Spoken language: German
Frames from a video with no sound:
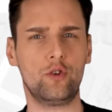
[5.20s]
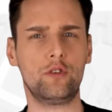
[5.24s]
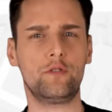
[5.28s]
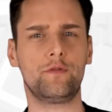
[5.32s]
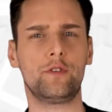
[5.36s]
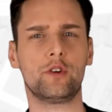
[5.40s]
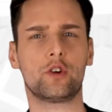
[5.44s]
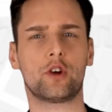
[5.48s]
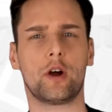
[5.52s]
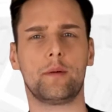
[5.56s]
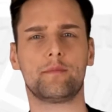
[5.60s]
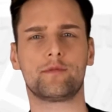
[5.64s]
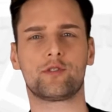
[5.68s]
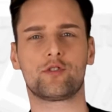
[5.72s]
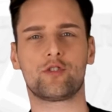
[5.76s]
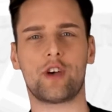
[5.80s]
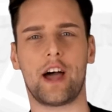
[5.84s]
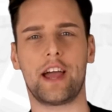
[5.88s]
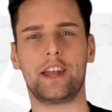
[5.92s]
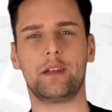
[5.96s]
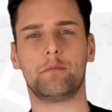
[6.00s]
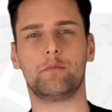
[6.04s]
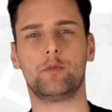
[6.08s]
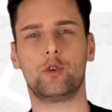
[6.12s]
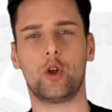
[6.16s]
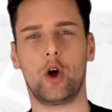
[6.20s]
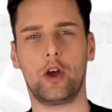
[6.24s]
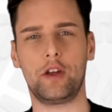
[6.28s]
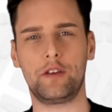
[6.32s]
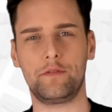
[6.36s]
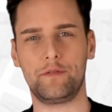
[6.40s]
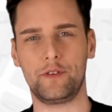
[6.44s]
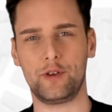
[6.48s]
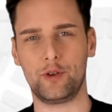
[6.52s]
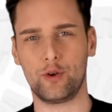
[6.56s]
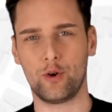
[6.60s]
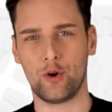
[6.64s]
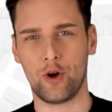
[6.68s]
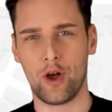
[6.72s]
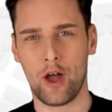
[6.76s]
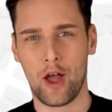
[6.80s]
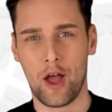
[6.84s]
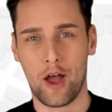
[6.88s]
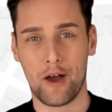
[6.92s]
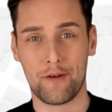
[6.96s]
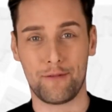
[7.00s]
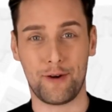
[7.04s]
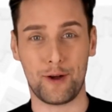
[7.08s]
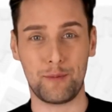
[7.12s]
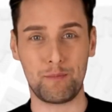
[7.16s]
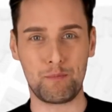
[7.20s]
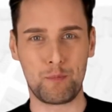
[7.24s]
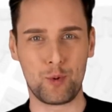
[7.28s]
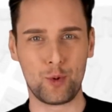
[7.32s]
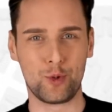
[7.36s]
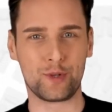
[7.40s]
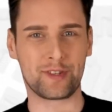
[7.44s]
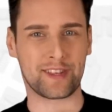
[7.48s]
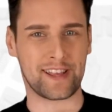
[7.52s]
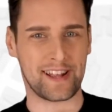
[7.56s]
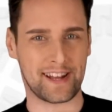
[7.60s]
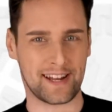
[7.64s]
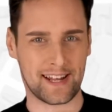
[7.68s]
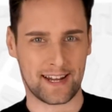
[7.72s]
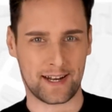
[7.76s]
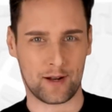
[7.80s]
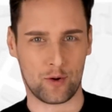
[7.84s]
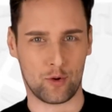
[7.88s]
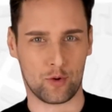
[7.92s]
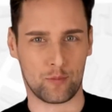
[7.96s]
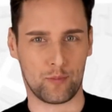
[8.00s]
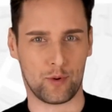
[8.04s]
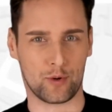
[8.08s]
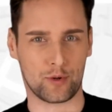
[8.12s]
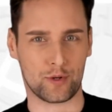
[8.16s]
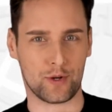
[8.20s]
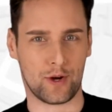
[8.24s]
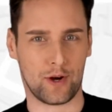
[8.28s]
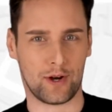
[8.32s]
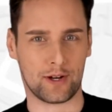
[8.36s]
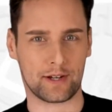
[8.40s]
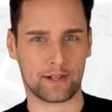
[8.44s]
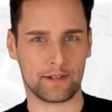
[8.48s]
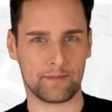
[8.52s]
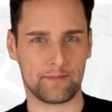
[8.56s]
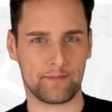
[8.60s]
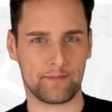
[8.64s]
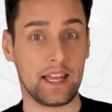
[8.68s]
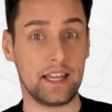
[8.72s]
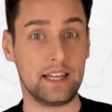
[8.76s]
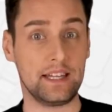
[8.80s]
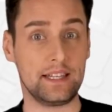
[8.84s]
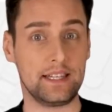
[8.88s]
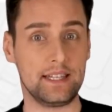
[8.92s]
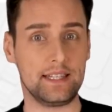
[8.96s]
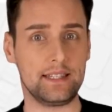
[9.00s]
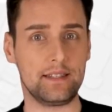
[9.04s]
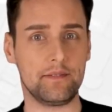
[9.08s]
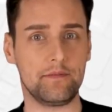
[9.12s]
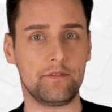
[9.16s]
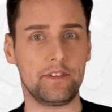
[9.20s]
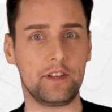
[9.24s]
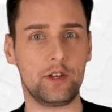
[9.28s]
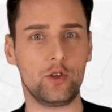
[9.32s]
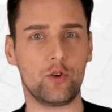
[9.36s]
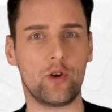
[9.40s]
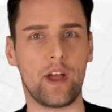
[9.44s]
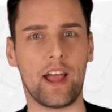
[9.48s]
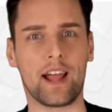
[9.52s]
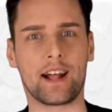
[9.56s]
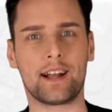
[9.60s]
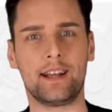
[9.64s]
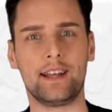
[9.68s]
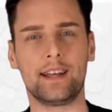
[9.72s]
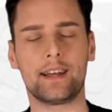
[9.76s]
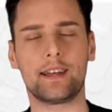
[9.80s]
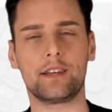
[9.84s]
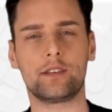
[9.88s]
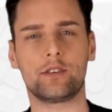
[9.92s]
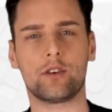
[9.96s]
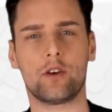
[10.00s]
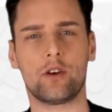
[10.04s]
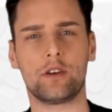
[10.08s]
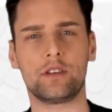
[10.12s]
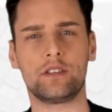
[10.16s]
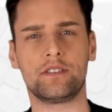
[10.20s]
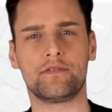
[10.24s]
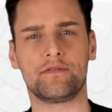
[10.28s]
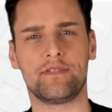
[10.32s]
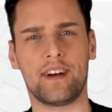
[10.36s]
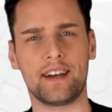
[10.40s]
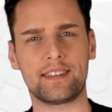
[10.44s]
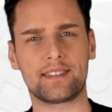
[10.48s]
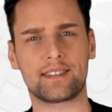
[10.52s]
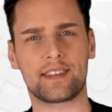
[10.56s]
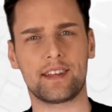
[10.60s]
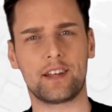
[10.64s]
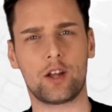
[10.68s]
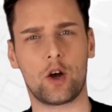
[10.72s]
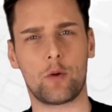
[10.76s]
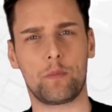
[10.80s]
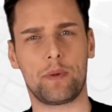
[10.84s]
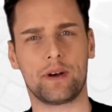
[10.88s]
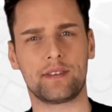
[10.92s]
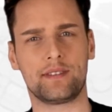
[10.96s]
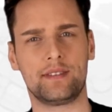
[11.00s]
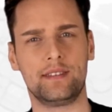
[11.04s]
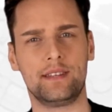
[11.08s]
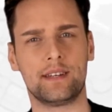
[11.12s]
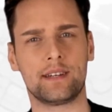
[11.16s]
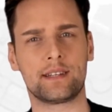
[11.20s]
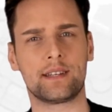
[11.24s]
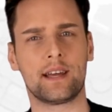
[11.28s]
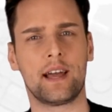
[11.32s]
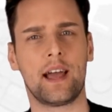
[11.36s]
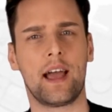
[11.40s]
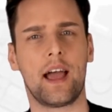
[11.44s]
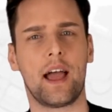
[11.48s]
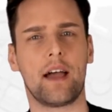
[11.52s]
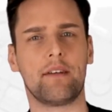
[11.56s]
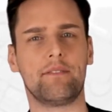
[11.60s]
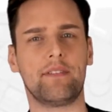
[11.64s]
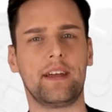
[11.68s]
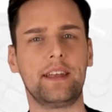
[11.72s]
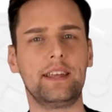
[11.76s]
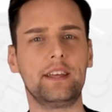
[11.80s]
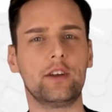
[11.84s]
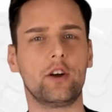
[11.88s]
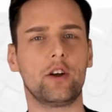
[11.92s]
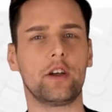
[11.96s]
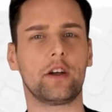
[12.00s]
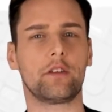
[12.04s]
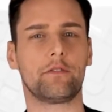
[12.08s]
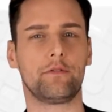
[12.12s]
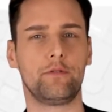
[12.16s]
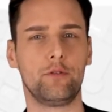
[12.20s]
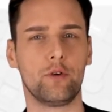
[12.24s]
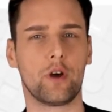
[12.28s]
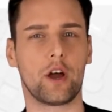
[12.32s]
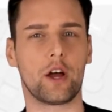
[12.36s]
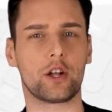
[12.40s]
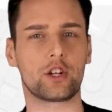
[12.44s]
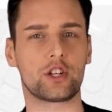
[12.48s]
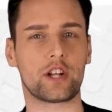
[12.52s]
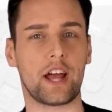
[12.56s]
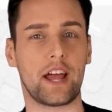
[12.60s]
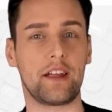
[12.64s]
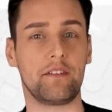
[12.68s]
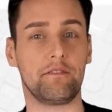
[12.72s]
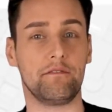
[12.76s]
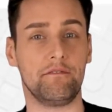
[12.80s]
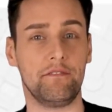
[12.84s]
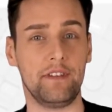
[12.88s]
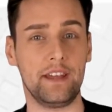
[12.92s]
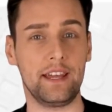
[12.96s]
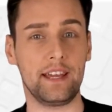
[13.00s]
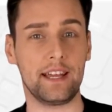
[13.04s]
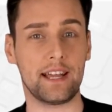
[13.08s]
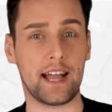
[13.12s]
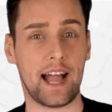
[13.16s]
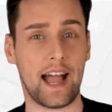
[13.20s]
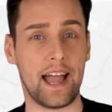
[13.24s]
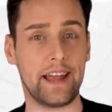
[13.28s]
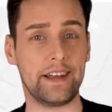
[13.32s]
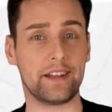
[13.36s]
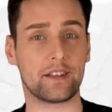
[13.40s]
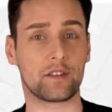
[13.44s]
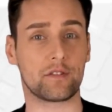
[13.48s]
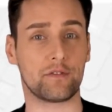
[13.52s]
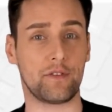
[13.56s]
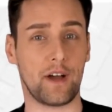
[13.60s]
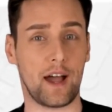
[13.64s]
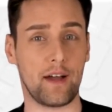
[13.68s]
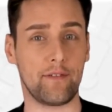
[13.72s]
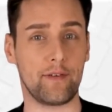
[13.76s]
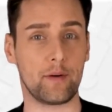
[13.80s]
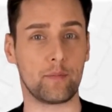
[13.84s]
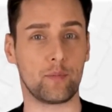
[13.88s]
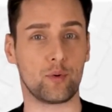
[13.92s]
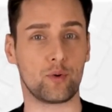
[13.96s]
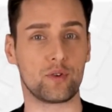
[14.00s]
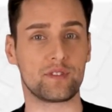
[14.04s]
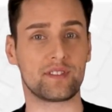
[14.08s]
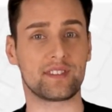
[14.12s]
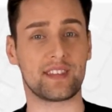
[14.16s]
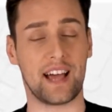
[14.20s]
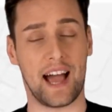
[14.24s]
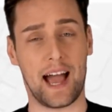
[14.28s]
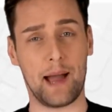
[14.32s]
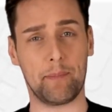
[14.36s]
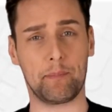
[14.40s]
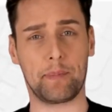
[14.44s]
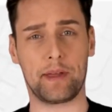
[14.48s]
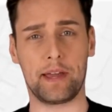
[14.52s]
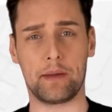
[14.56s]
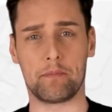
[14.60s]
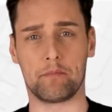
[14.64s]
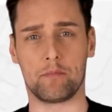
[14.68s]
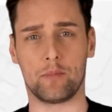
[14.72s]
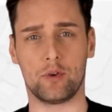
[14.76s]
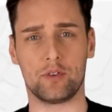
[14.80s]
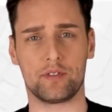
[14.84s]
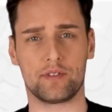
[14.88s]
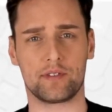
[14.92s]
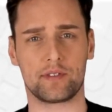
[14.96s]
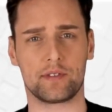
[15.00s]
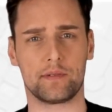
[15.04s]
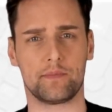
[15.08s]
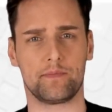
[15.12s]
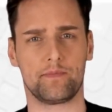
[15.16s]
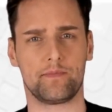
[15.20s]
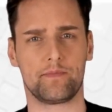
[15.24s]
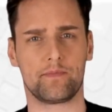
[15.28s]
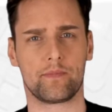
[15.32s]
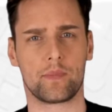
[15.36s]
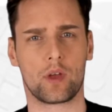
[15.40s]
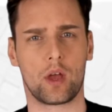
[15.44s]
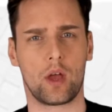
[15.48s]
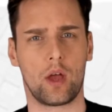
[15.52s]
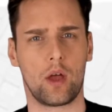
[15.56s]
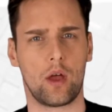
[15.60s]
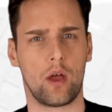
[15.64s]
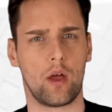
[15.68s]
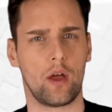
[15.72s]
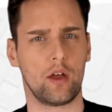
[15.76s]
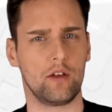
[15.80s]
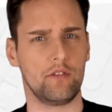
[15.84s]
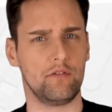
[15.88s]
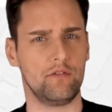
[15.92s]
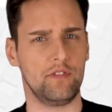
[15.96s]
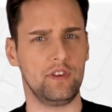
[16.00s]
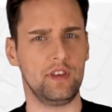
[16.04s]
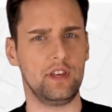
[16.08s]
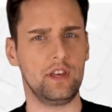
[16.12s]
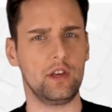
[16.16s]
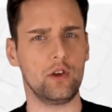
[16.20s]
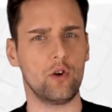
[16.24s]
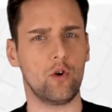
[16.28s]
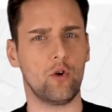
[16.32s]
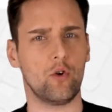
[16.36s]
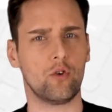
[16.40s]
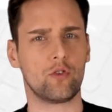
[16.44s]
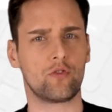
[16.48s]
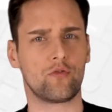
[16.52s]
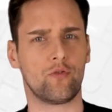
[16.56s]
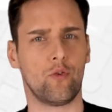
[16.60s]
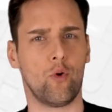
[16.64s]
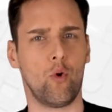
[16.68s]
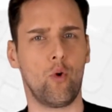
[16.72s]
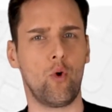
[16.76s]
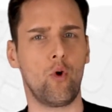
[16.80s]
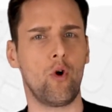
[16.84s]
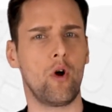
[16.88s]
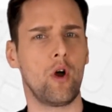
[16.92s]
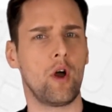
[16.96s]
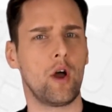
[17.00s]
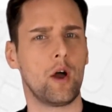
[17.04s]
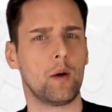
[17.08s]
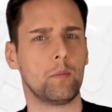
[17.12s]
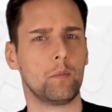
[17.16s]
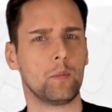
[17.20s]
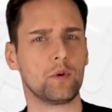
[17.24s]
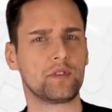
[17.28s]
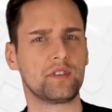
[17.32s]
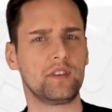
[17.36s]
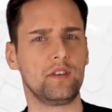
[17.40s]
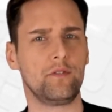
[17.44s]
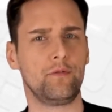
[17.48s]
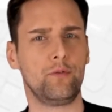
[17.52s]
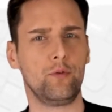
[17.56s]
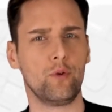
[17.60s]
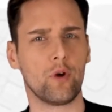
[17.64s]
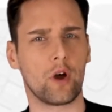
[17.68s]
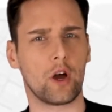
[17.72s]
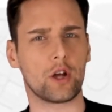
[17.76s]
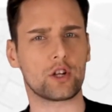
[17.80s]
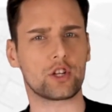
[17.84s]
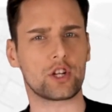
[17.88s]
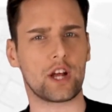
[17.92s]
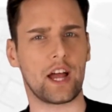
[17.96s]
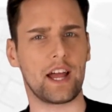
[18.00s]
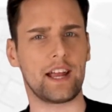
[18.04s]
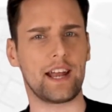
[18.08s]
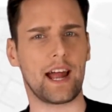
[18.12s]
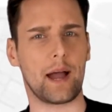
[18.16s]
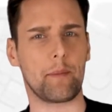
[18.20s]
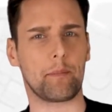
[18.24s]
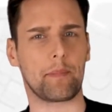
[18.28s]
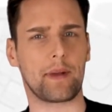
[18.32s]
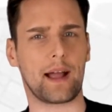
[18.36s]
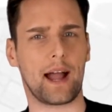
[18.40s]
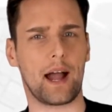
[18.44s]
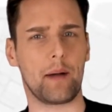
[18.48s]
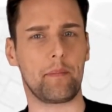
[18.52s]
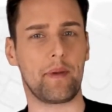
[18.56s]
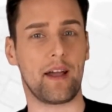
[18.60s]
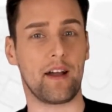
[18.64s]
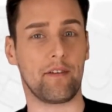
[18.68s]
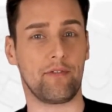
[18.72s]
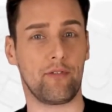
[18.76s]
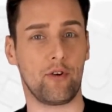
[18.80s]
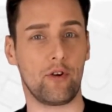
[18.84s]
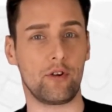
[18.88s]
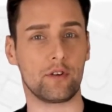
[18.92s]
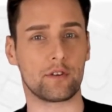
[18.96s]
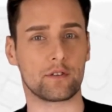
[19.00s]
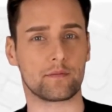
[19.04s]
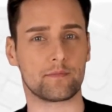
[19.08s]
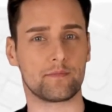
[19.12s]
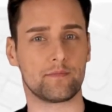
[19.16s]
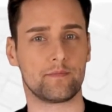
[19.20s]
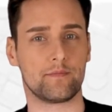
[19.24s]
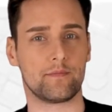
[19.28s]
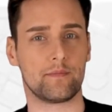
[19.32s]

und willkommen zu einem neuen Video von Bußgeldkatalog.org. In diesem Video erkläre ich euch, was genau passiert, wenn ihr euren Führerschein wegen eines Fahrverbots abgeben müsst. Wie und wo muss die Führerscheinabgabe erfolgen?